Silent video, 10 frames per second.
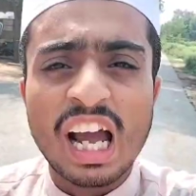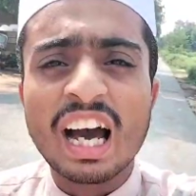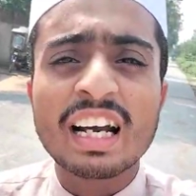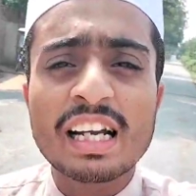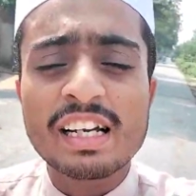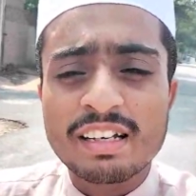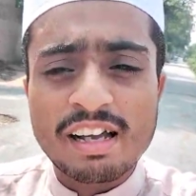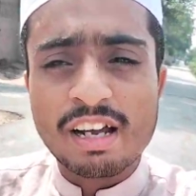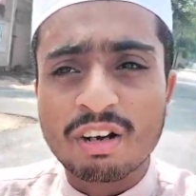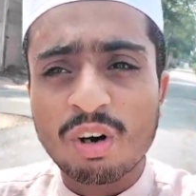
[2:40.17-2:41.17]
यार
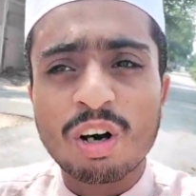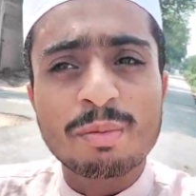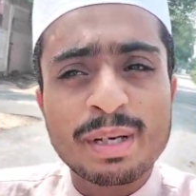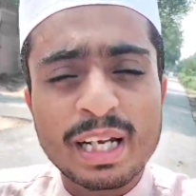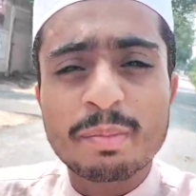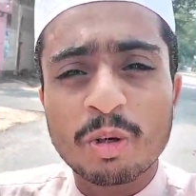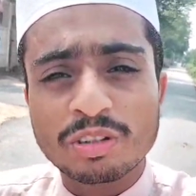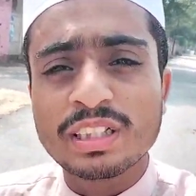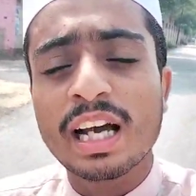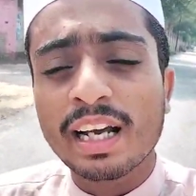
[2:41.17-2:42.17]
एक और मेरी
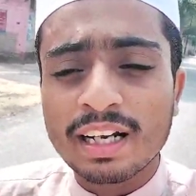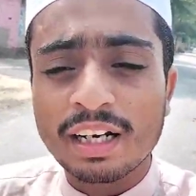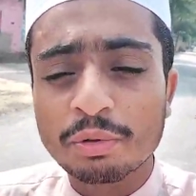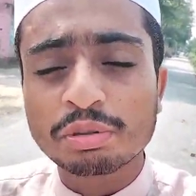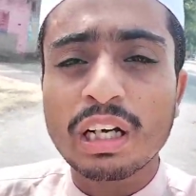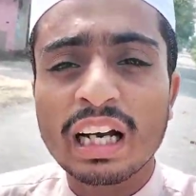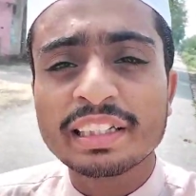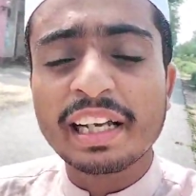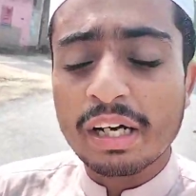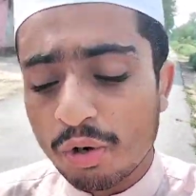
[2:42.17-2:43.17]
मोटरसाइकिल का नुकसान
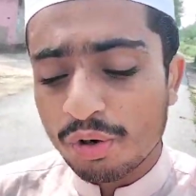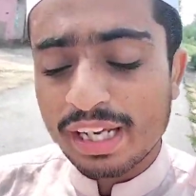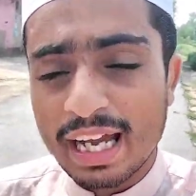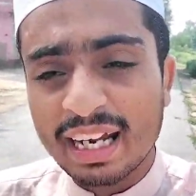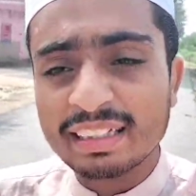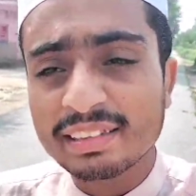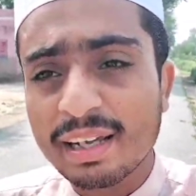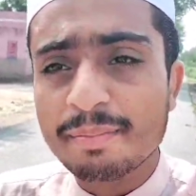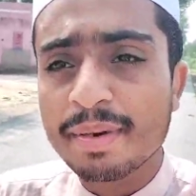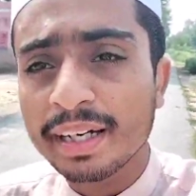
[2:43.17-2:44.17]
ये हो गया कि
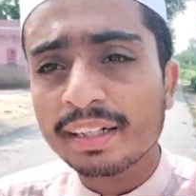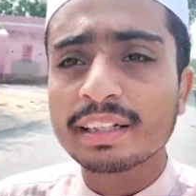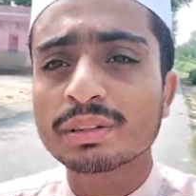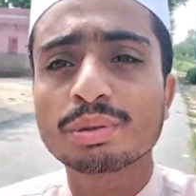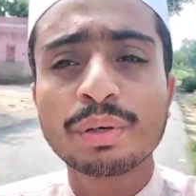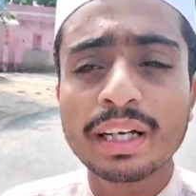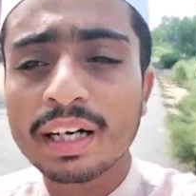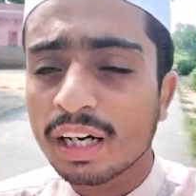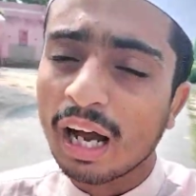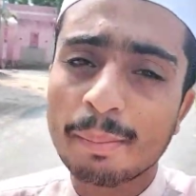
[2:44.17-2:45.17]
इसकी मीटर की सुई
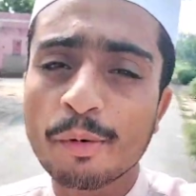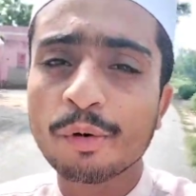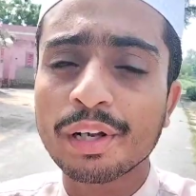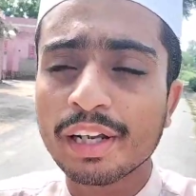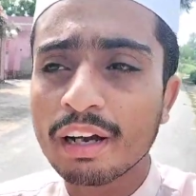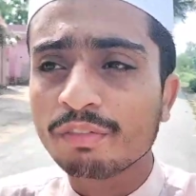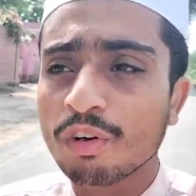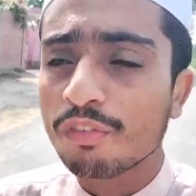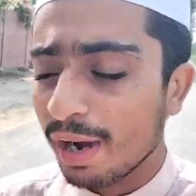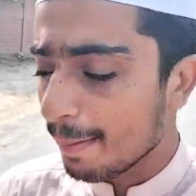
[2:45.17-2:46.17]
खराब हो गई है
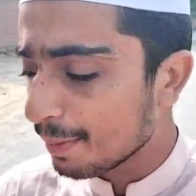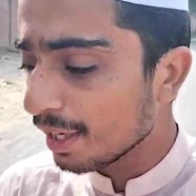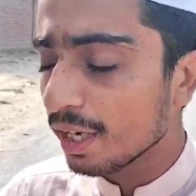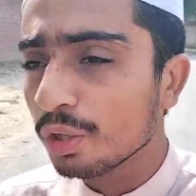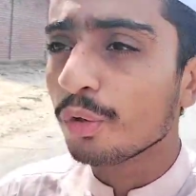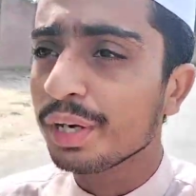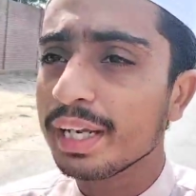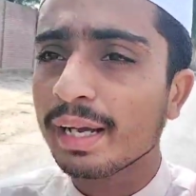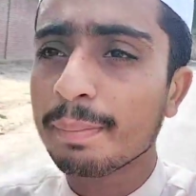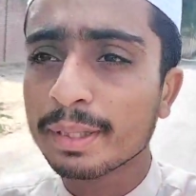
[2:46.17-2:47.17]
वो वाइब्रेट हो
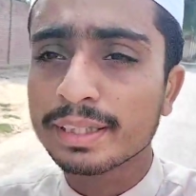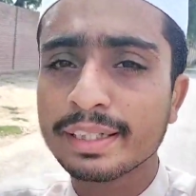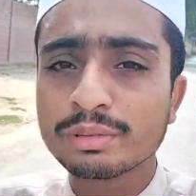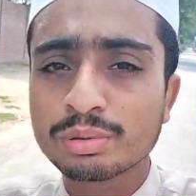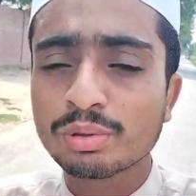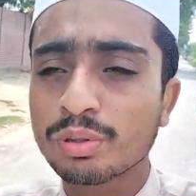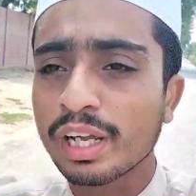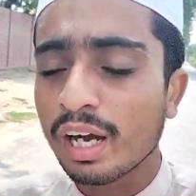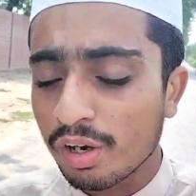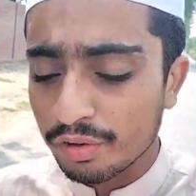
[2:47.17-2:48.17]
रही है पता नहीं इसको
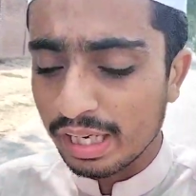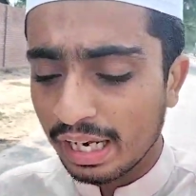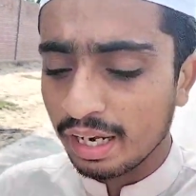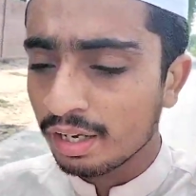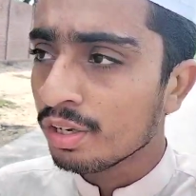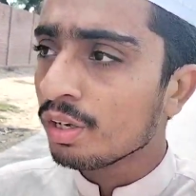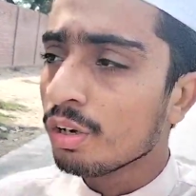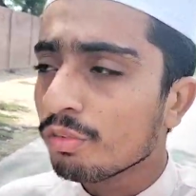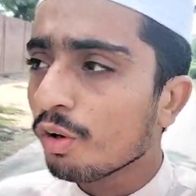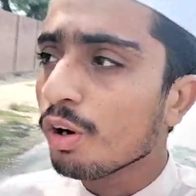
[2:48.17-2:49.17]
क्या हो गया है
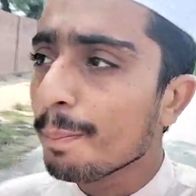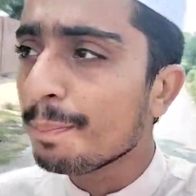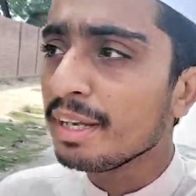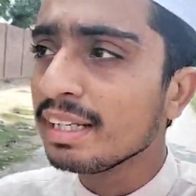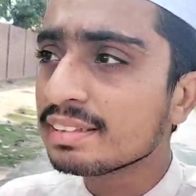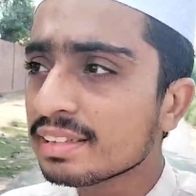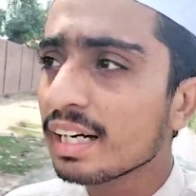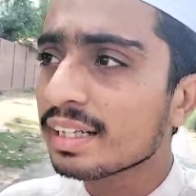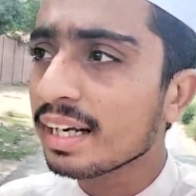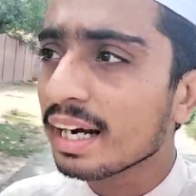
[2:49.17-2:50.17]
वो बीस से
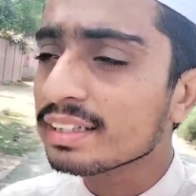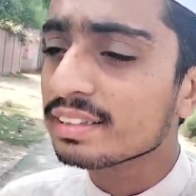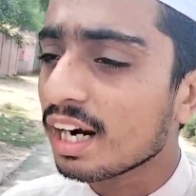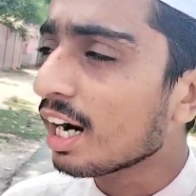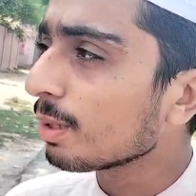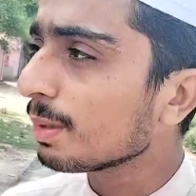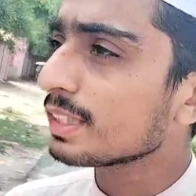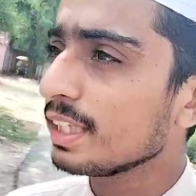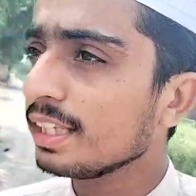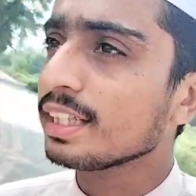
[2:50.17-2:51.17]
डायरेक्ट साठ पर
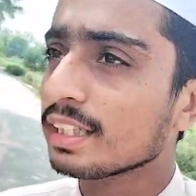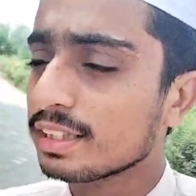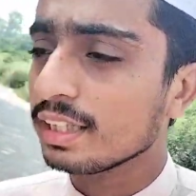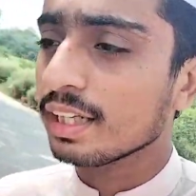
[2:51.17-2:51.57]
चली जाती